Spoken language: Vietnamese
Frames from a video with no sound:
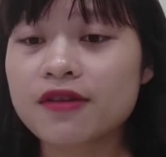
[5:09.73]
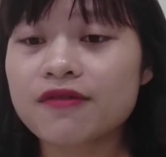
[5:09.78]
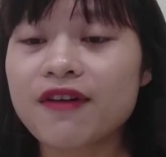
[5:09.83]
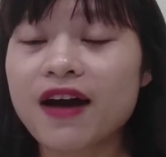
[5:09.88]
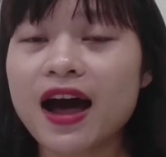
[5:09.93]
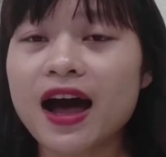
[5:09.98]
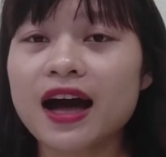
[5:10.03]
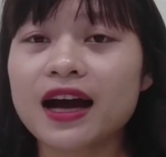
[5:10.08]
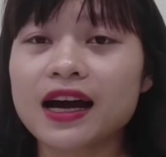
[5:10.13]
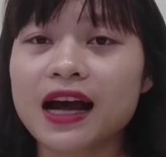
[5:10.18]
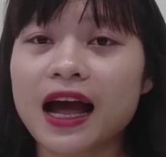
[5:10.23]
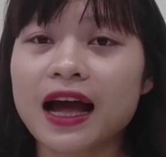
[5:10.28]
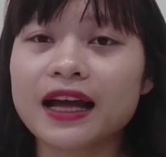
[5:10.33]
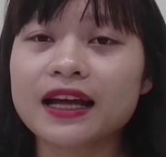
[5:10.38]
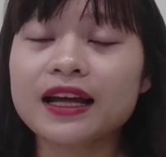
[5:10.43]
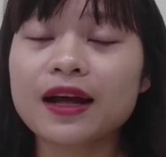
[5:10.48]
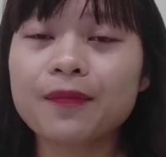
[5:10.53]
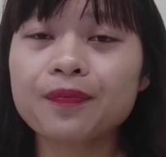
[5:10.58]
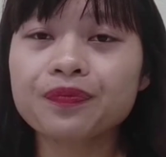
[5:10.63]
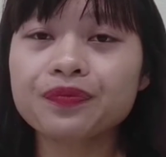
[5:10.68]
Và
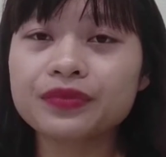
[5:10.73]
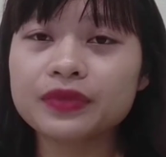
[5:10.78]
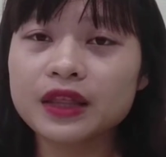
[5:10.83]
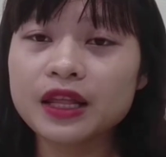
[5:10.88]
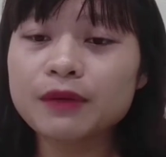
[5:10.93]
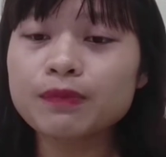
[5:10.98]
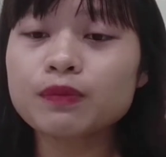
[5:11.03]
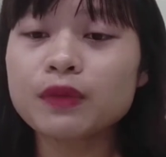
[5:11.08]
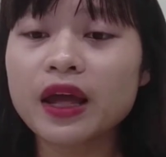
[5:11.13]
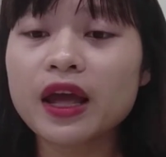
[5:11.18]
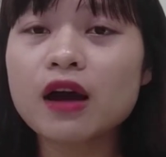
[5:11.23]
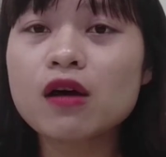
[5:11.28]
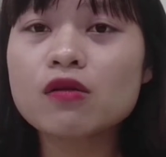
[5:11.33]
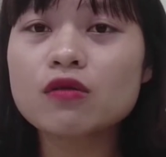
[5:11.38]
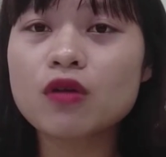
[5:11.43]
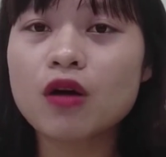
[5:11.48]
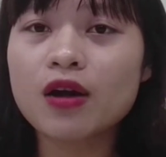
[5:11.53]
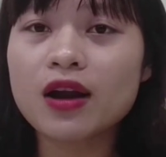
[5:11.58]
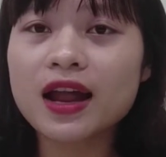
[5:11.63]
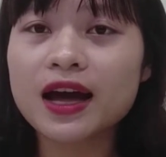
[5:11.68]
cái tiếp
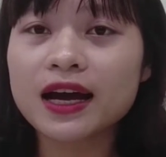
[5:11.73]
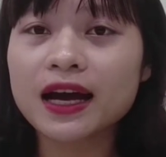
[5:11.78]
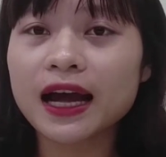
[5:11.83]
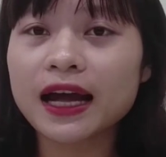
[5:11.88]
theo đó là